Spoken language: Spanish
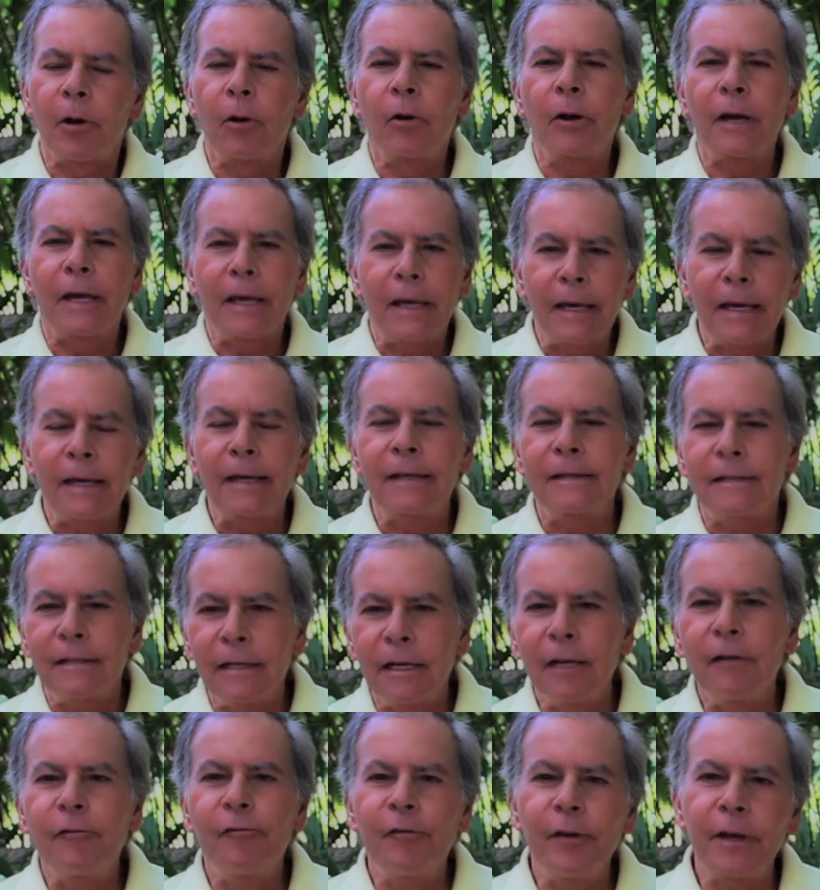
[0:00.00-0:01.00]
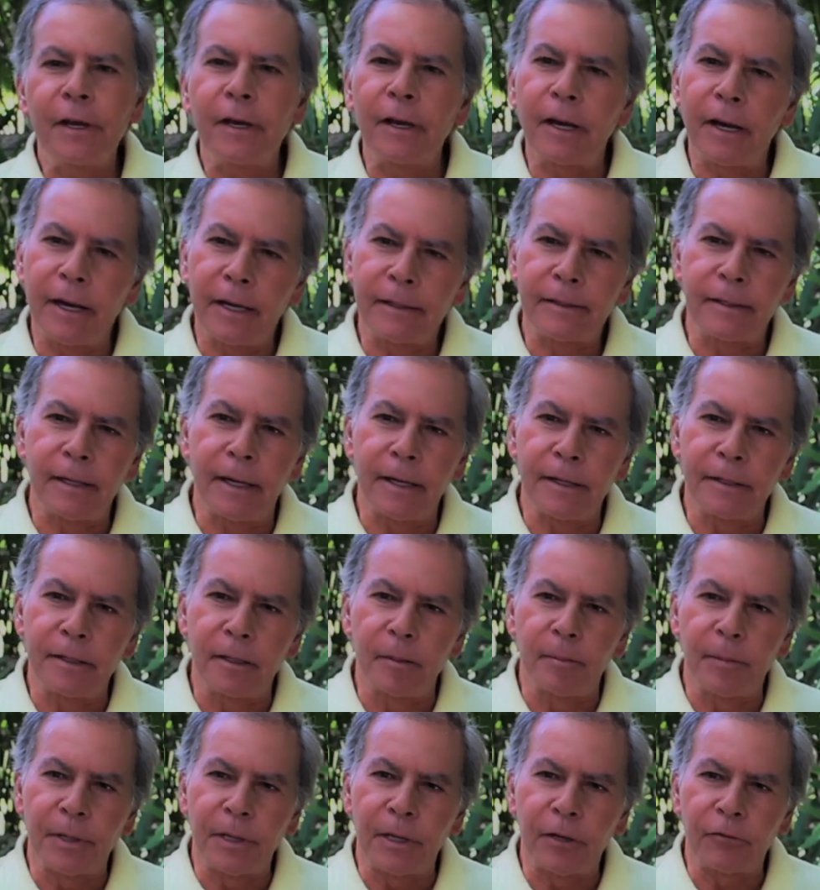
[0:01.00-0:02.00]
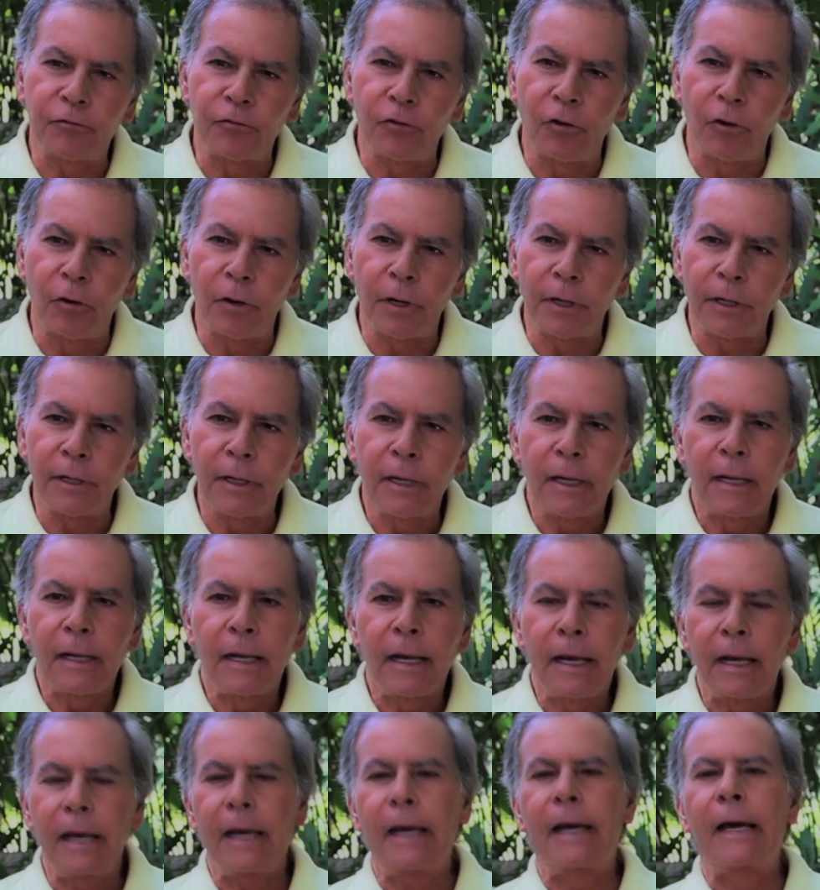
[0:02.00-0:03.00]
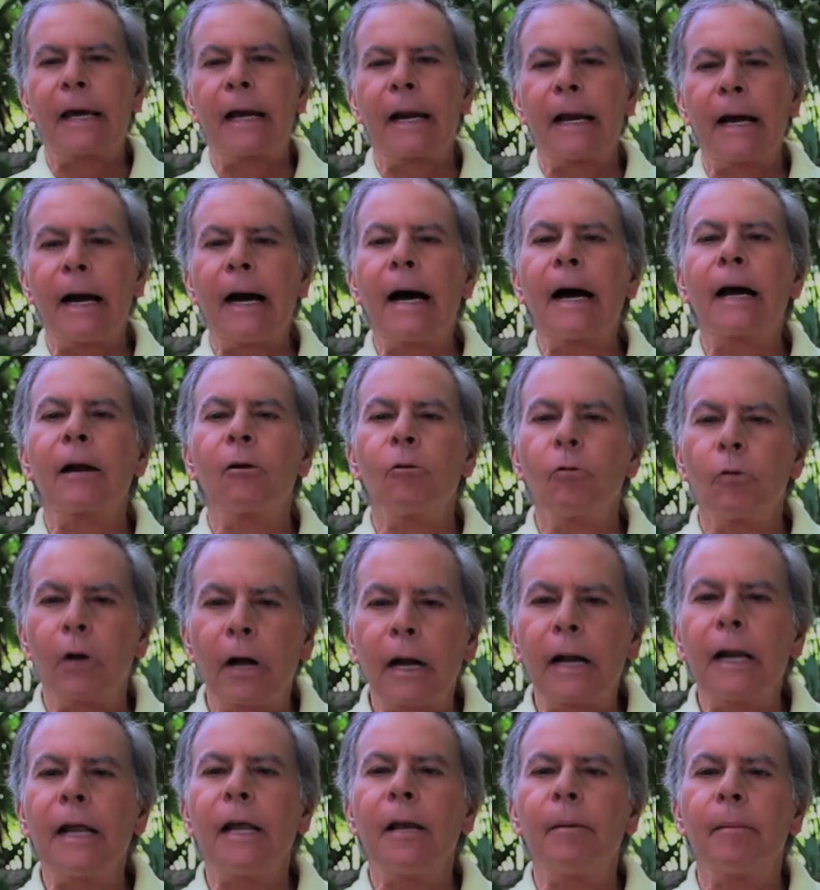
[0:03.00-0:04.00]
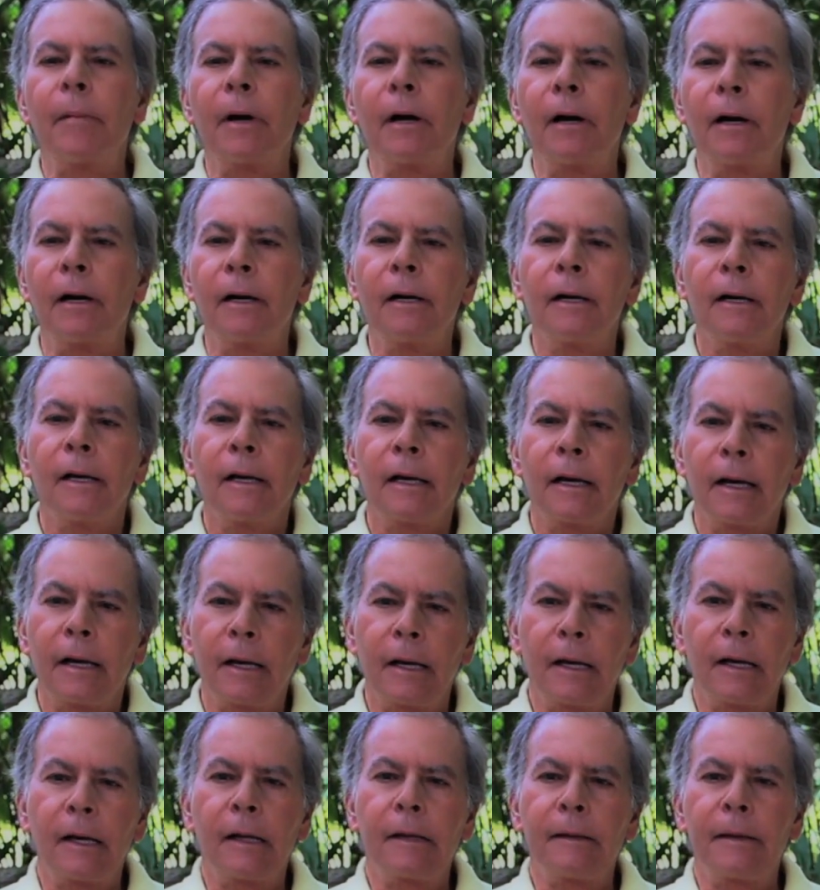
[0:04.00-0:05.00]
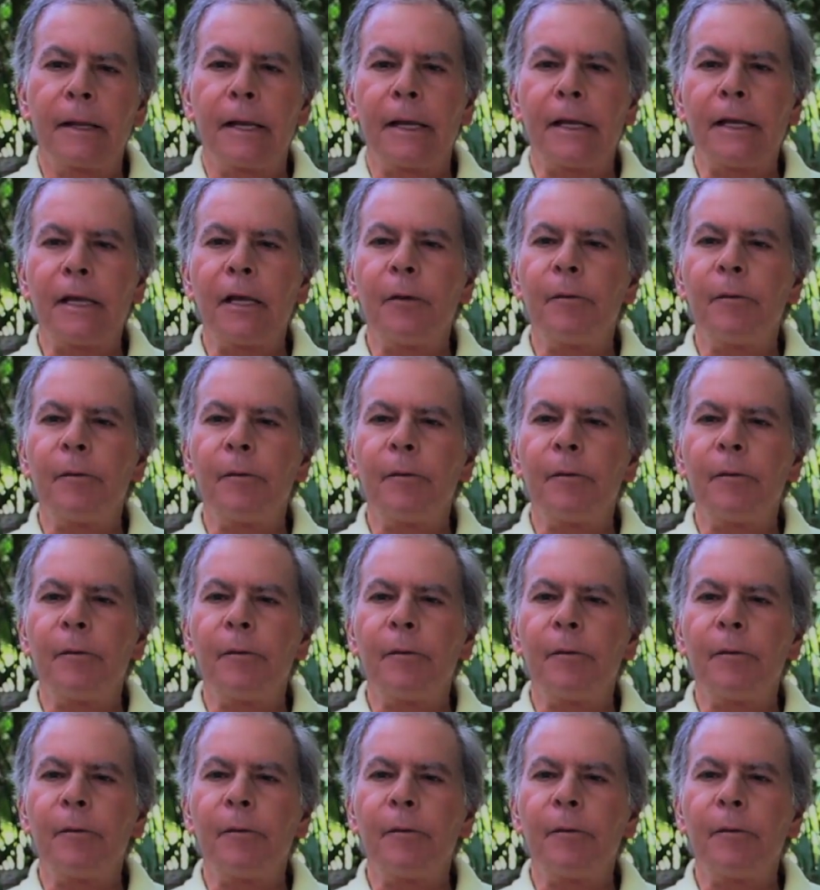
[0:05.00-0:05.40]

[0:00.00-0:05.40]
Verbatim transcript: Pero, ¿qué significan estas intimidaciones? Es crear un clima eh, de